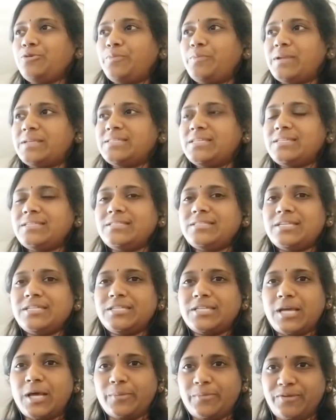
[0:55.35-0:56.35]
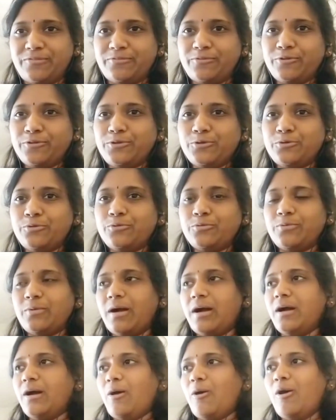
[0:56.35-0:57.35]
டு ப்ரெசென்ட் இட் பிஃபோர் யூ
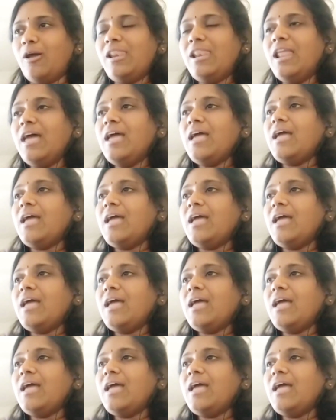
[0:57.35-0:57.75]
ஆல்